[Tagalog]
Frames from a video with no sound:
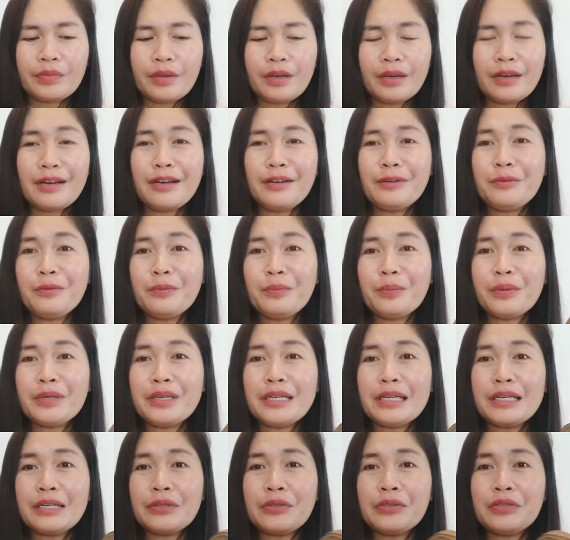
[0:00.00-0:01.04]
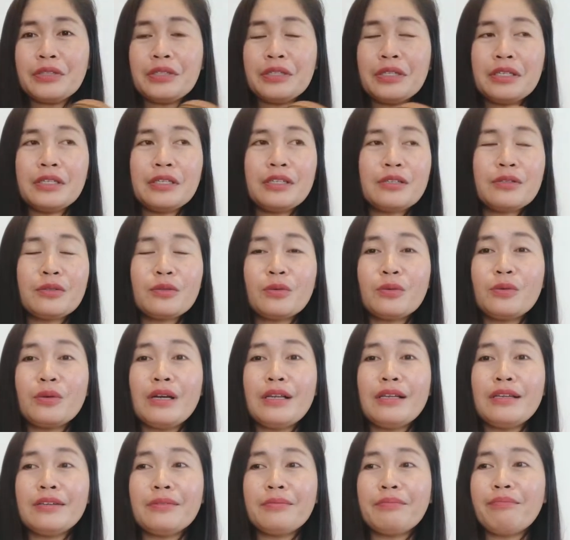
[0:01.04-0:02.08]
ganun pa rin ang chinelas ko
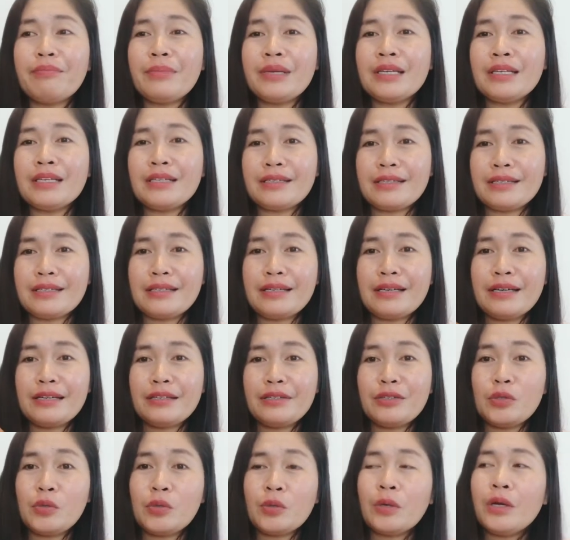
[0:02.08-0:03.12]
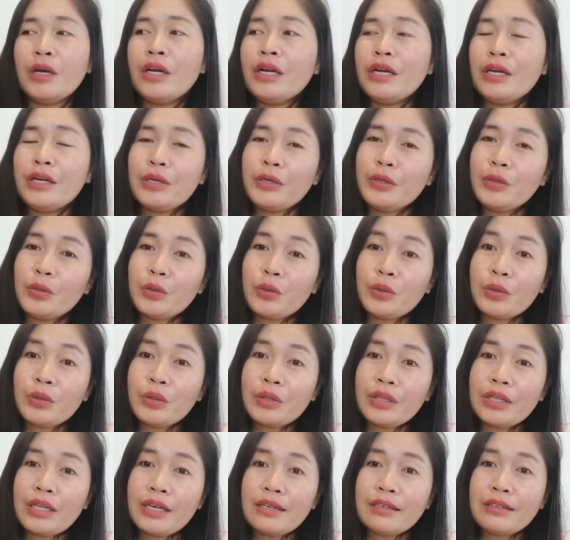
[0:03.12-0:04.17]
galing Pinas guys yung yung
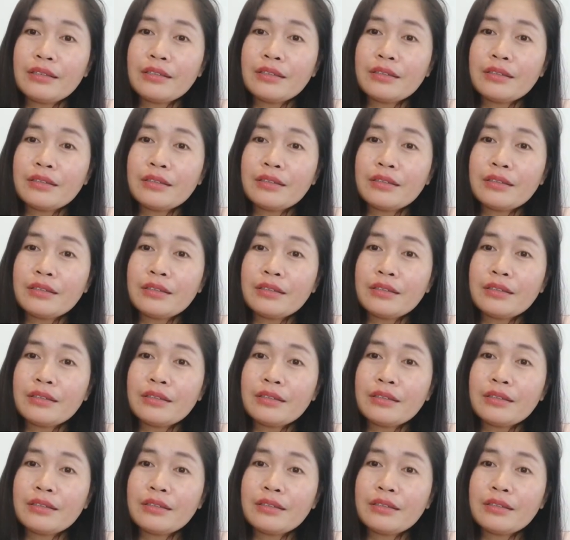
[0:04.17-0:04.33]
tag